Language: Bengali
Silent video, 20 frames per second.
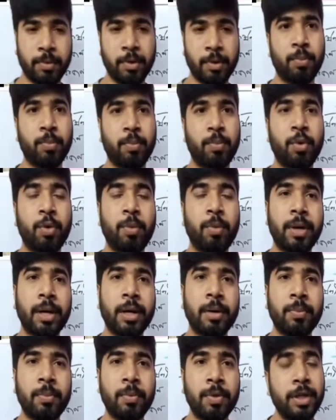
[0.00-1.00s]
মোহমায়া
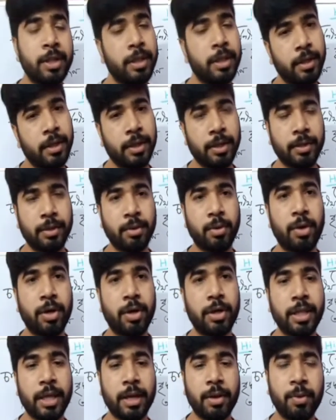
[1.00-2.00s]
করে ঘর
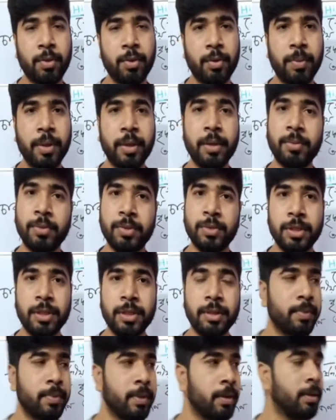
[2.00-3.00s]
ত্যাগ করবে এবং সে
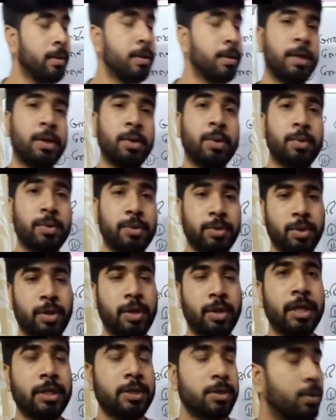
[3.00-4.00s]

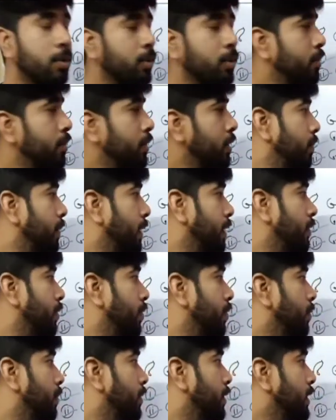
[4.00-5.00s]
সন্ন্যাস গ্রহণ করতে বাধ্য
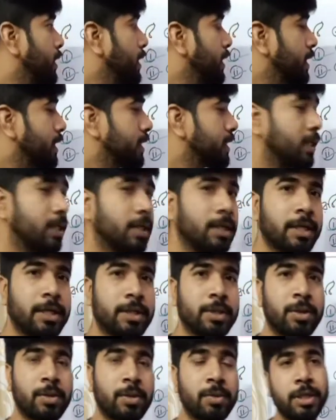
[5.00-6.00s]
হবে ঠিক আছে
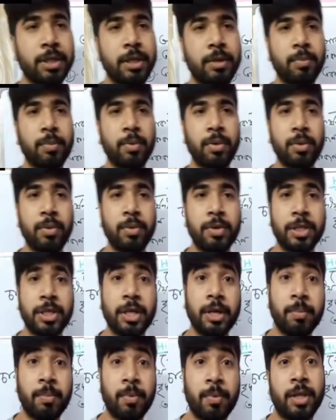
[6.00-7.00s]
তখন সে বলল সেই
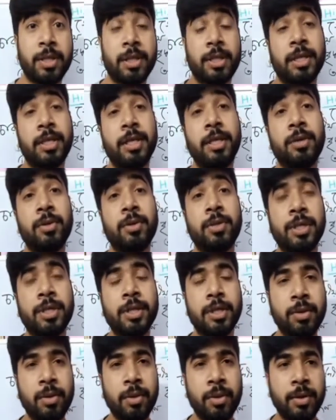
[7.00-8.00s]
বলাতে কি হলো সে কী
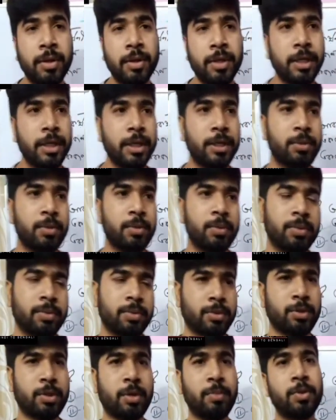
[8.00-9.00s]
হলো একটু
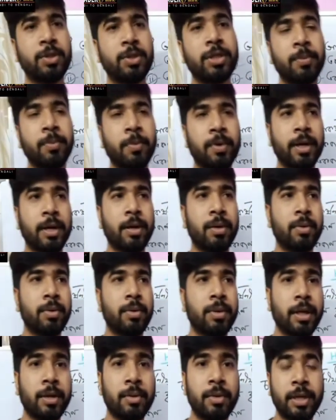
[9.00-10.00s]
সমস্যায় পড়ে গেল
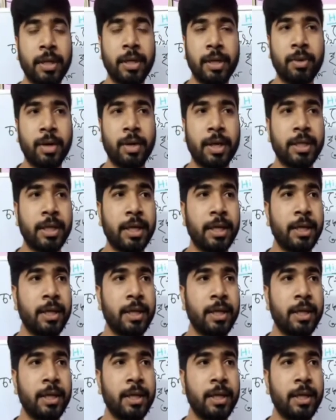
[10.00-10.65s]
এখন কি করা যায়